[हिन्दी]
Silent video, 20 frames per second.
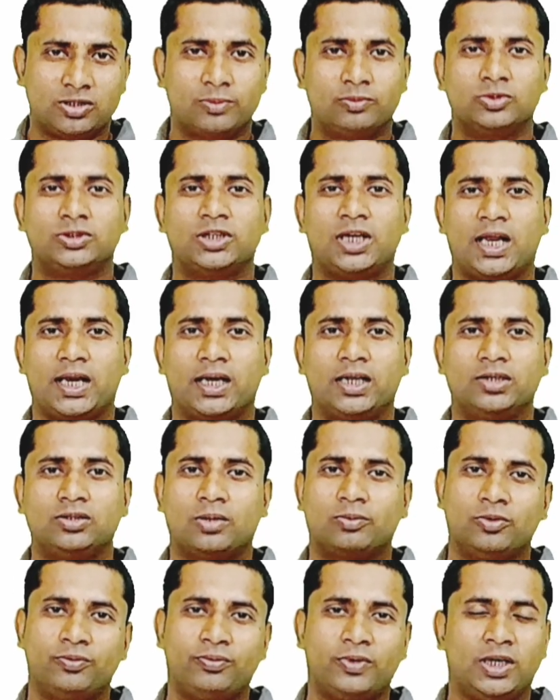आपको चलाना है तो
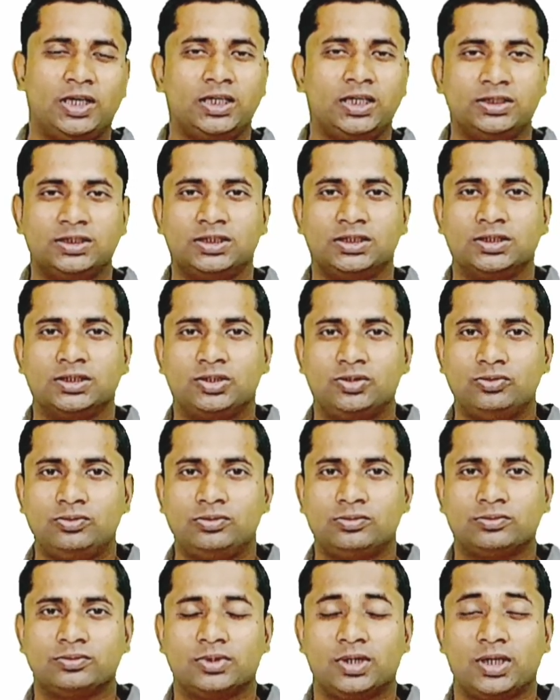आपको फंडिंग चाहिए क्यों
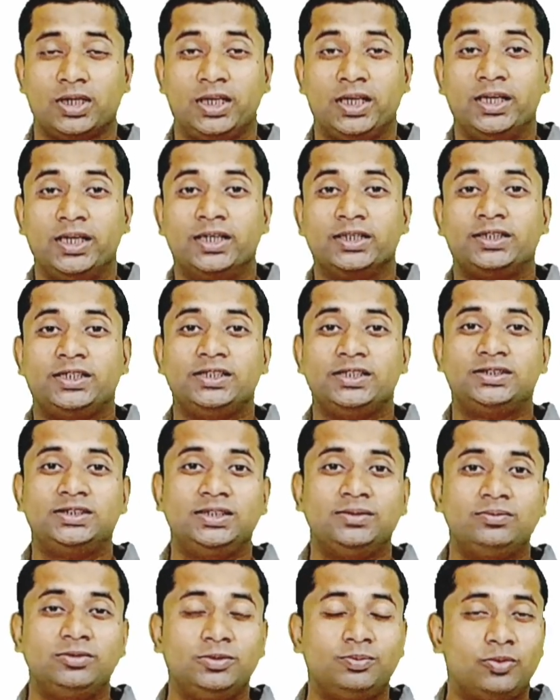किसी
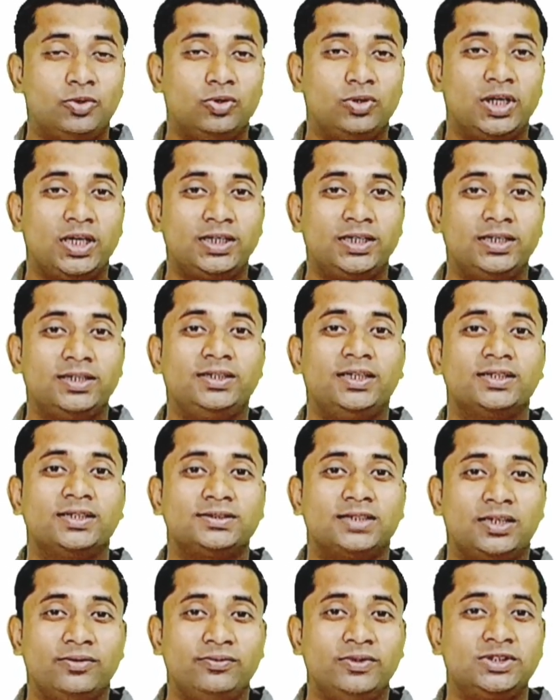भी प्रोडक्ट या
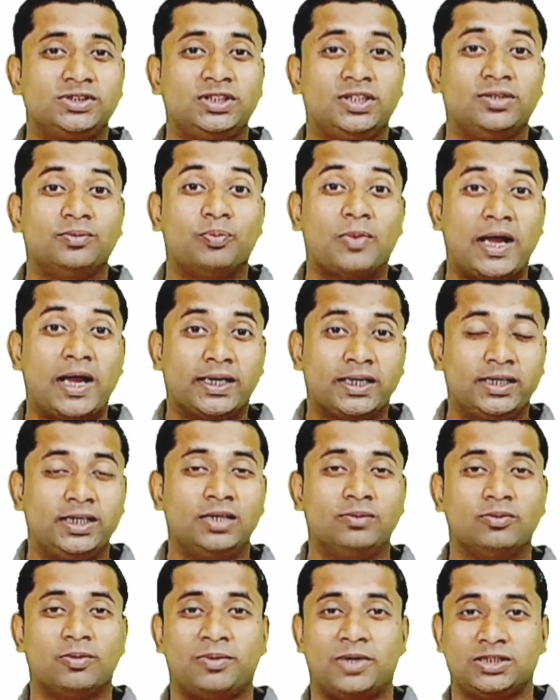सर्विस की
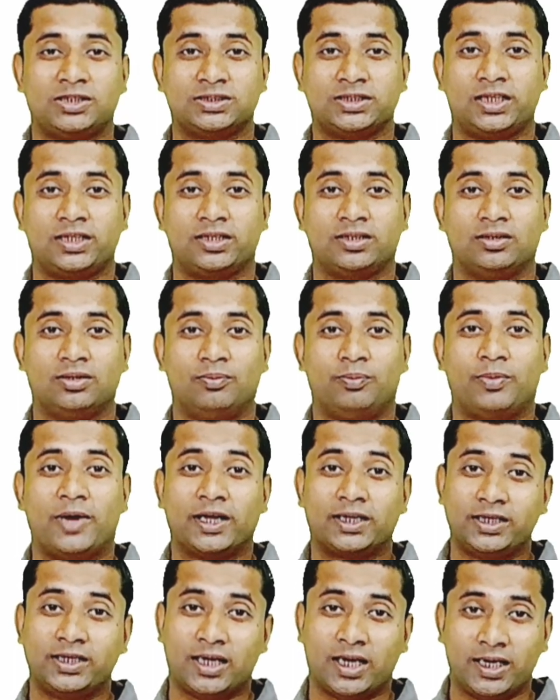मार्केटिंग में पैसा है
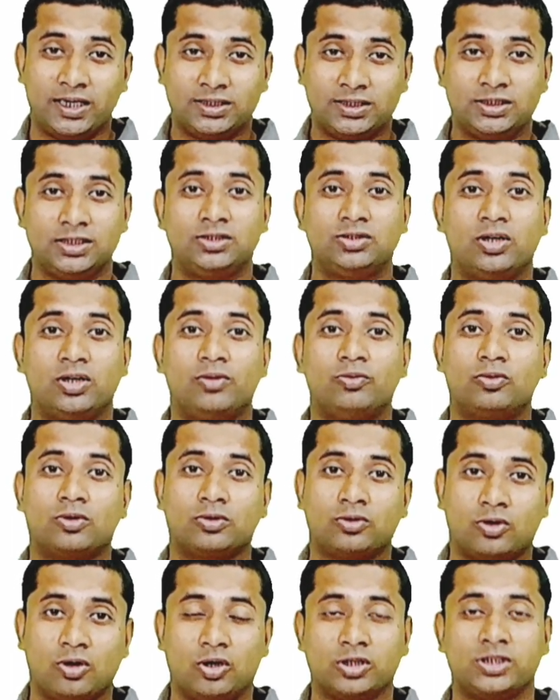बाकी हर चीज जो है वो
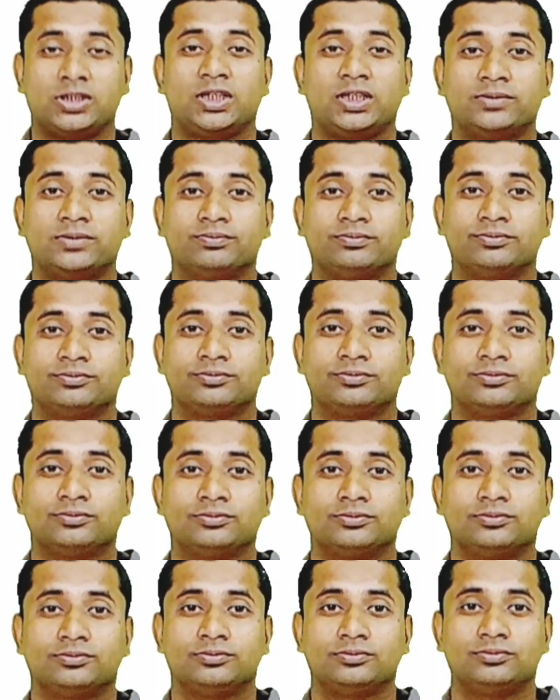कॉस्ट है
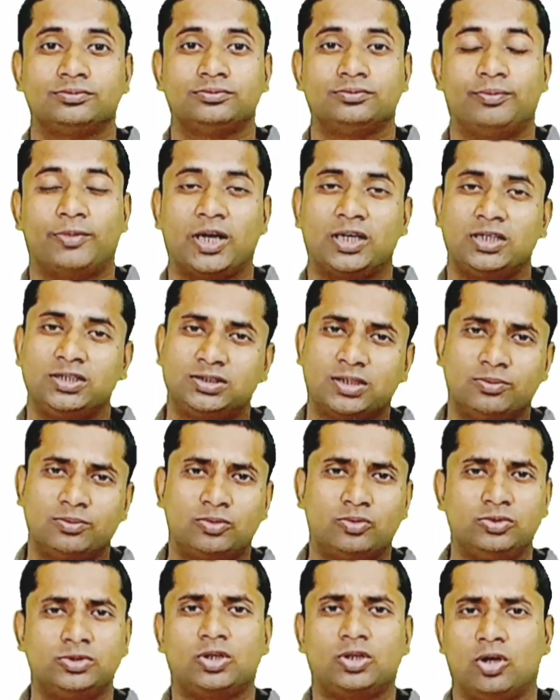बाकी सब
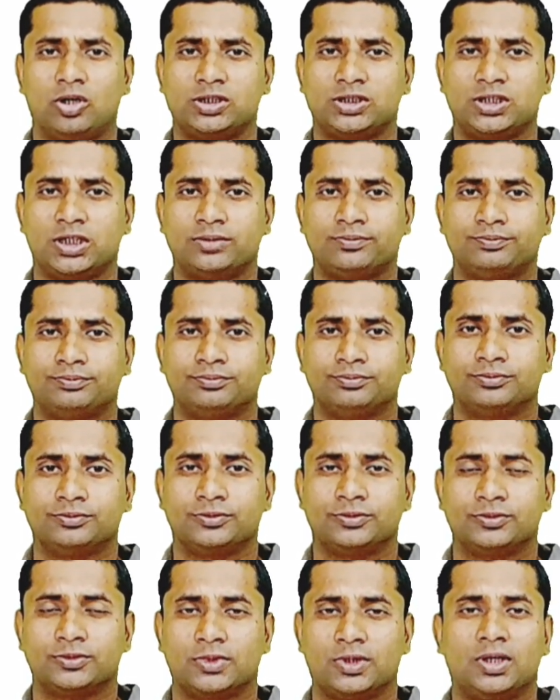कुछ कॉस्ट है
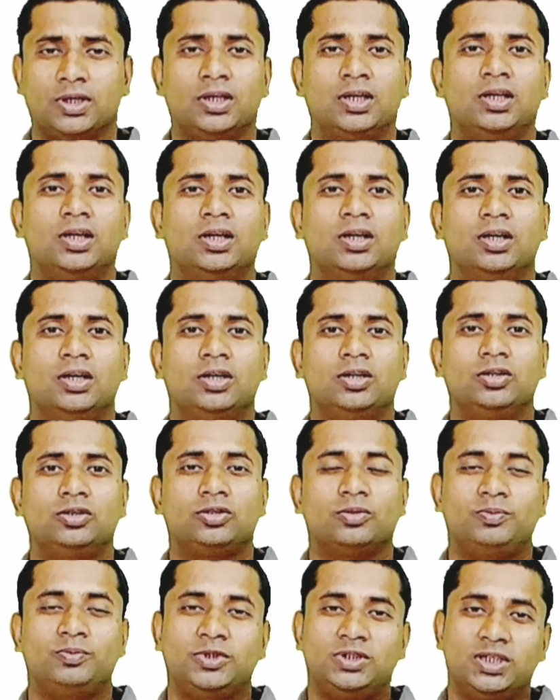तो
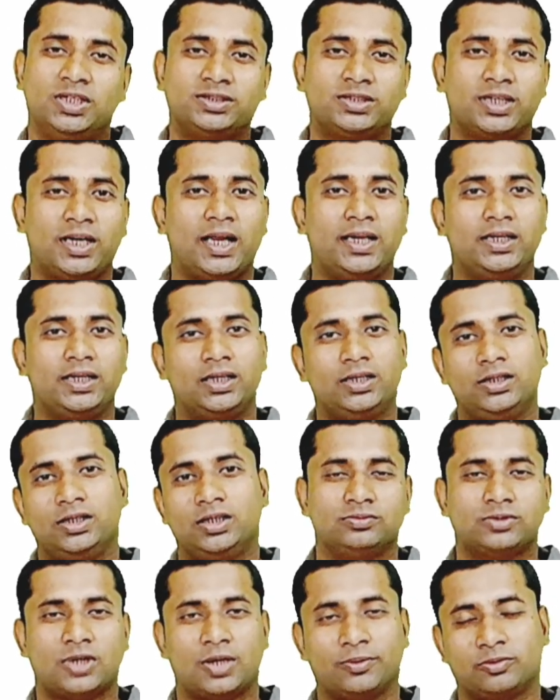बिजनेस चलाने के लिए
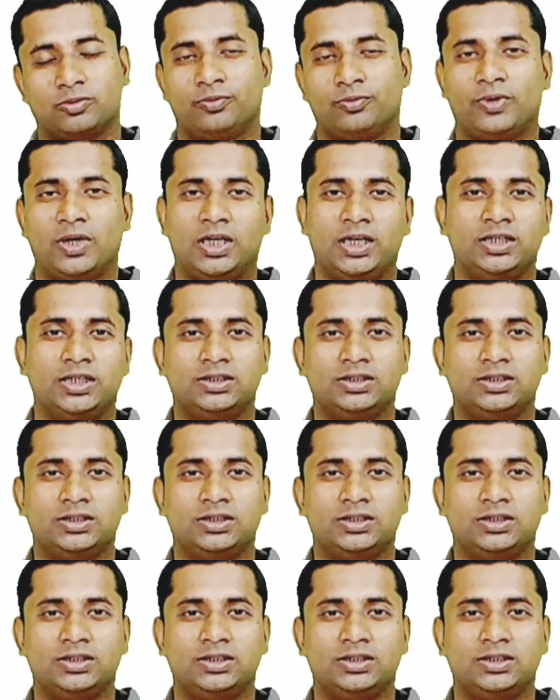आपको फंडिंग